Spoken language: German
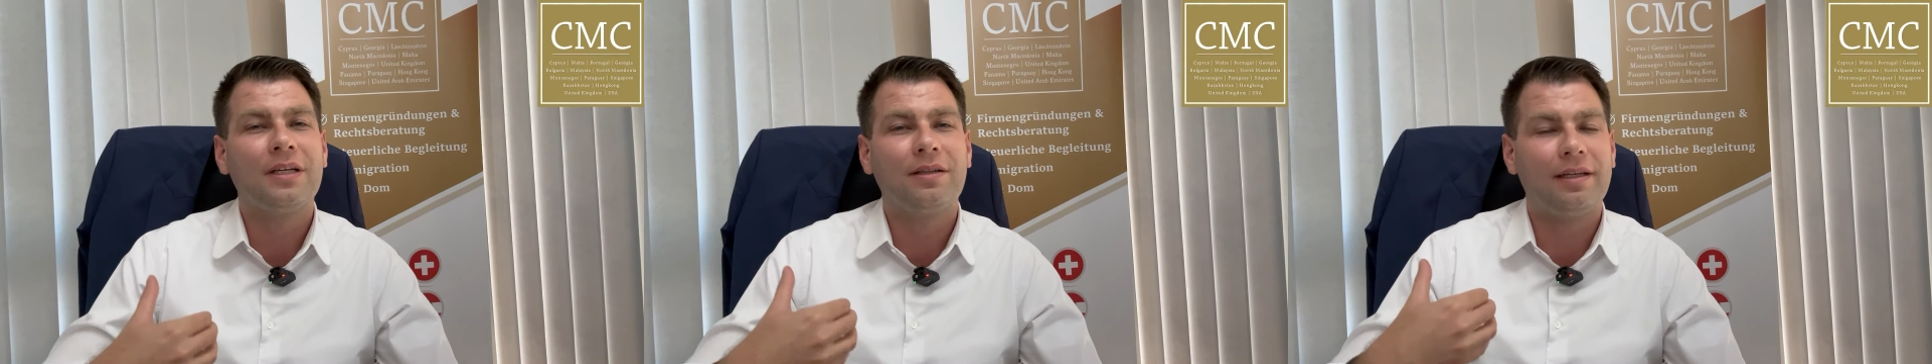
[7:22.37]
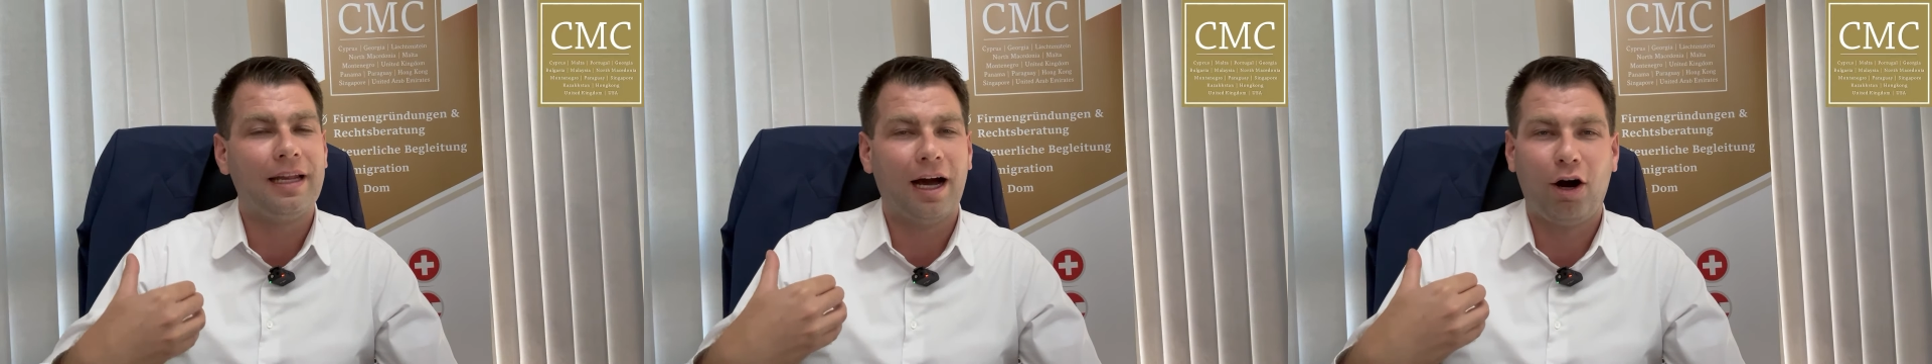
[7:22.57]

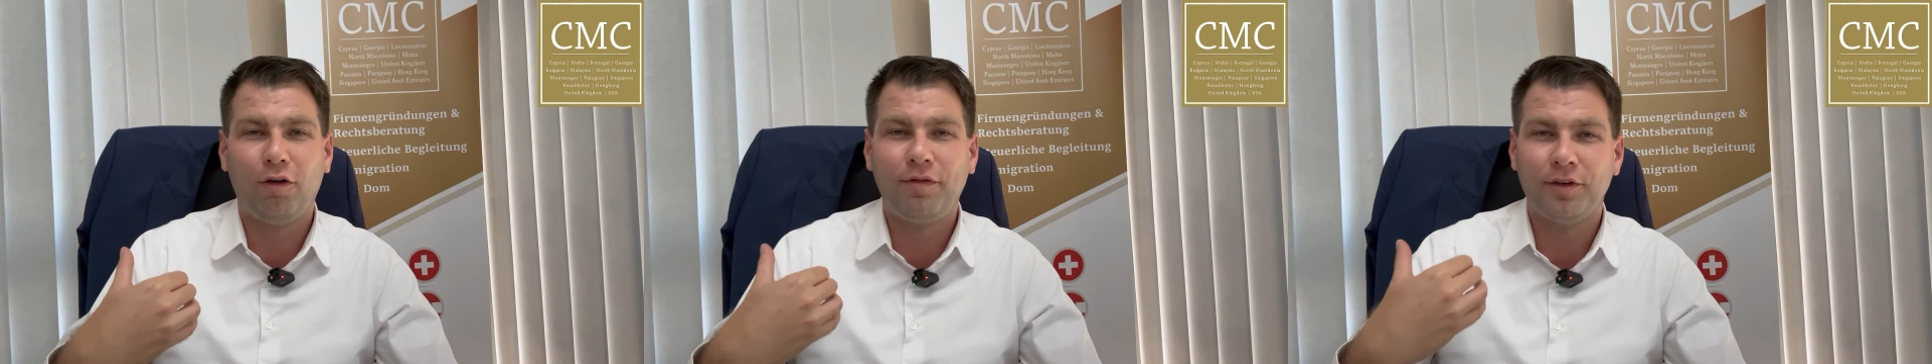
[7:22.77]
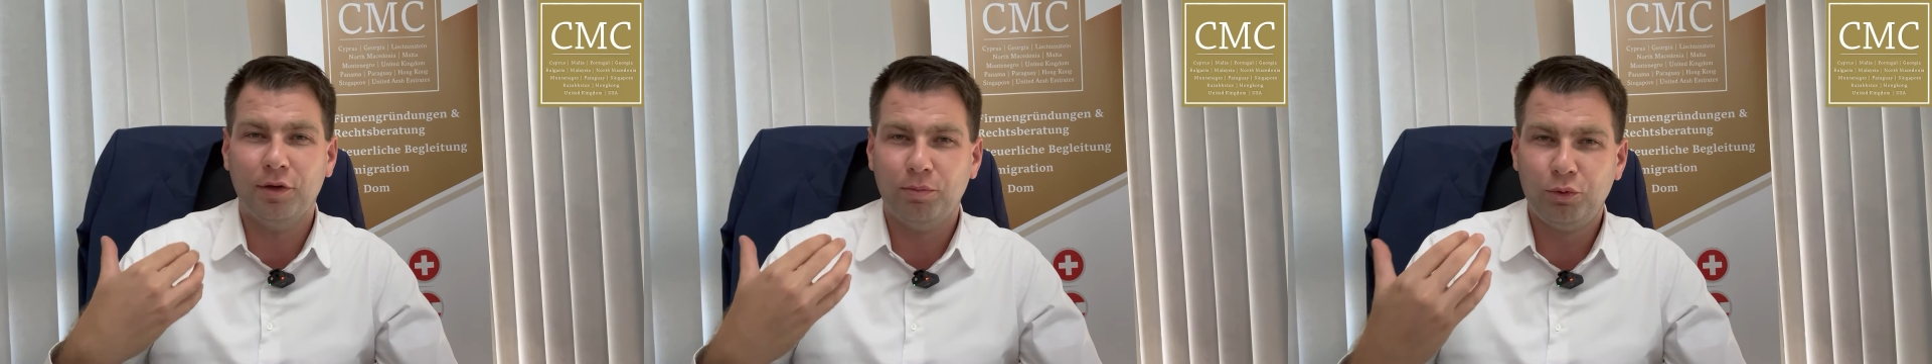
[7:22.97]
die
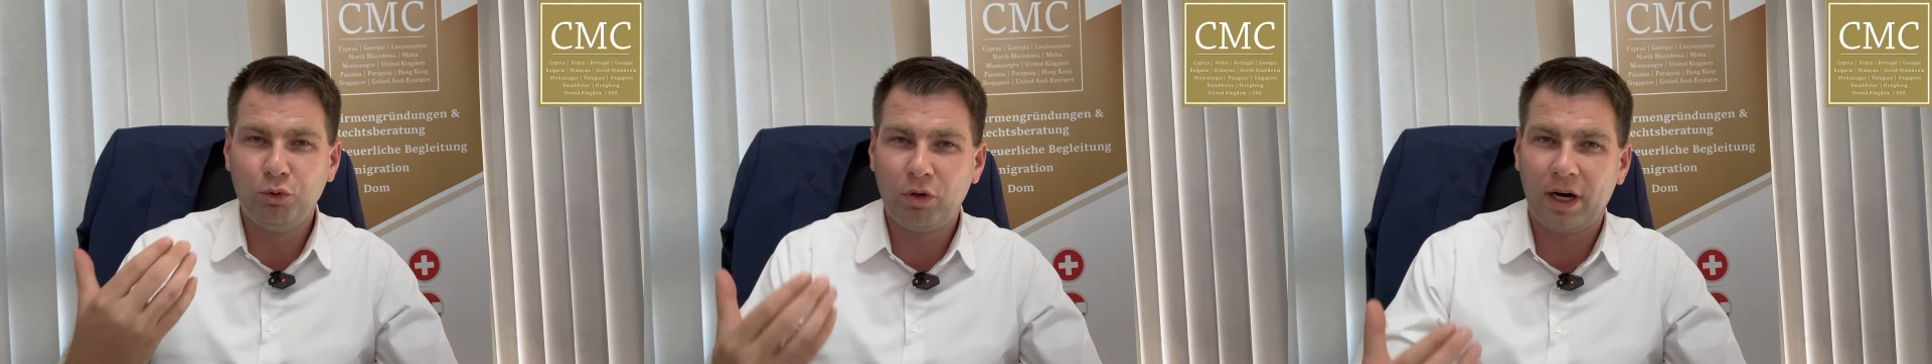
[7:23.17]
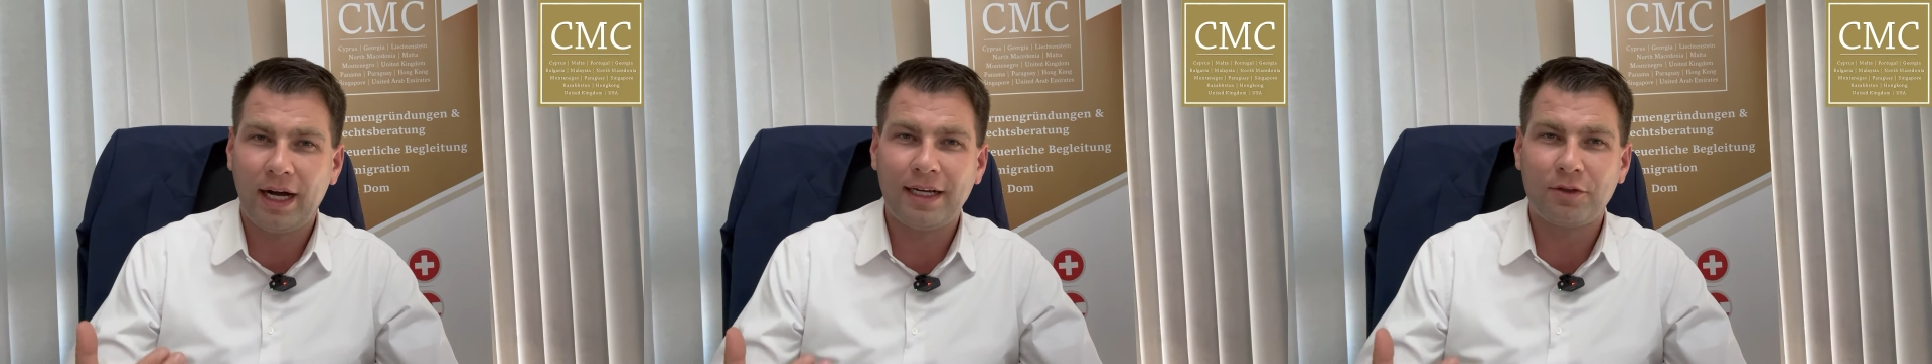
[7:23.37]
laufende
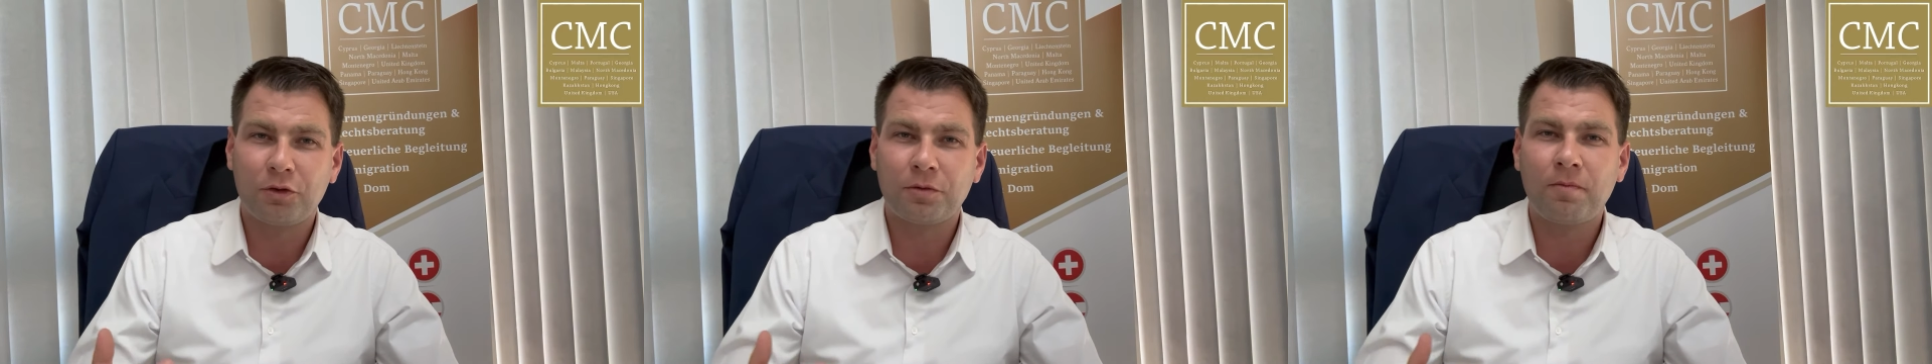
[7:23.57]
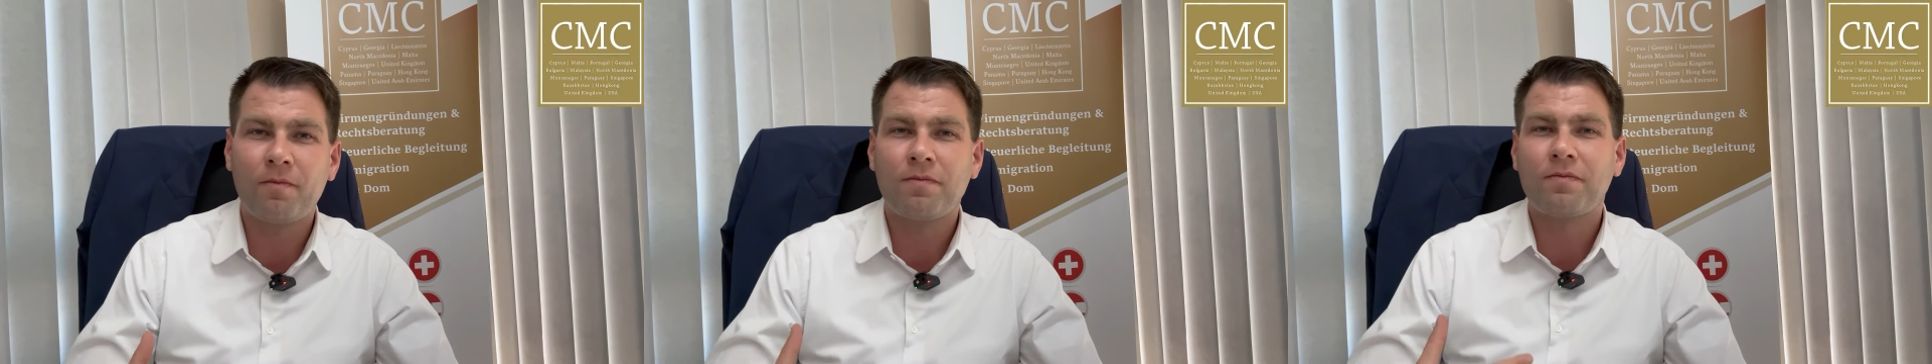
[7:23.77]

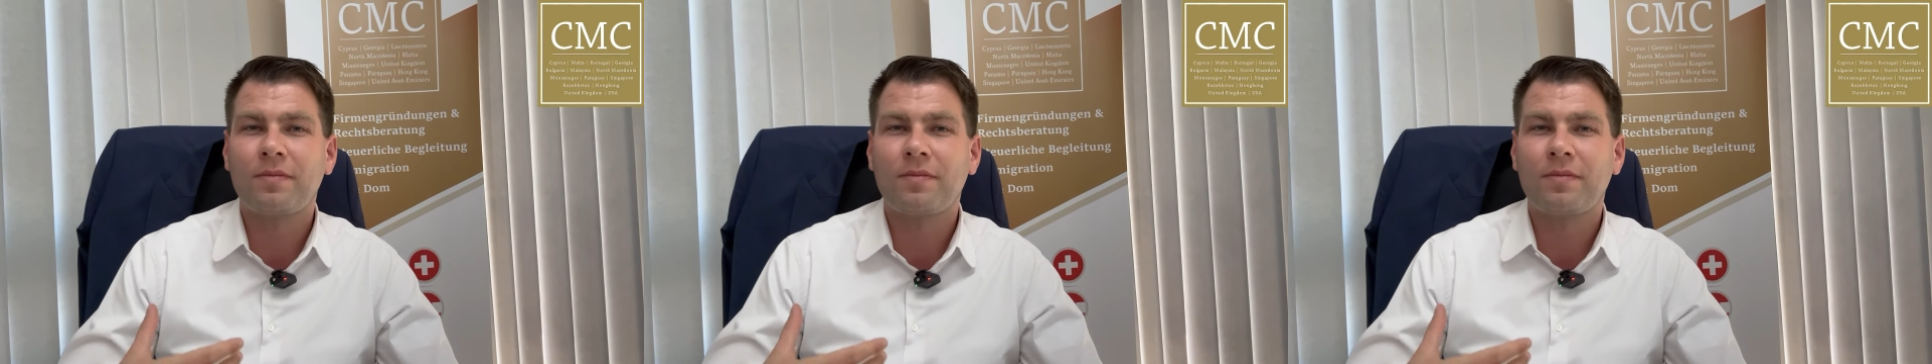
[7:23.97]
Buchhaltung,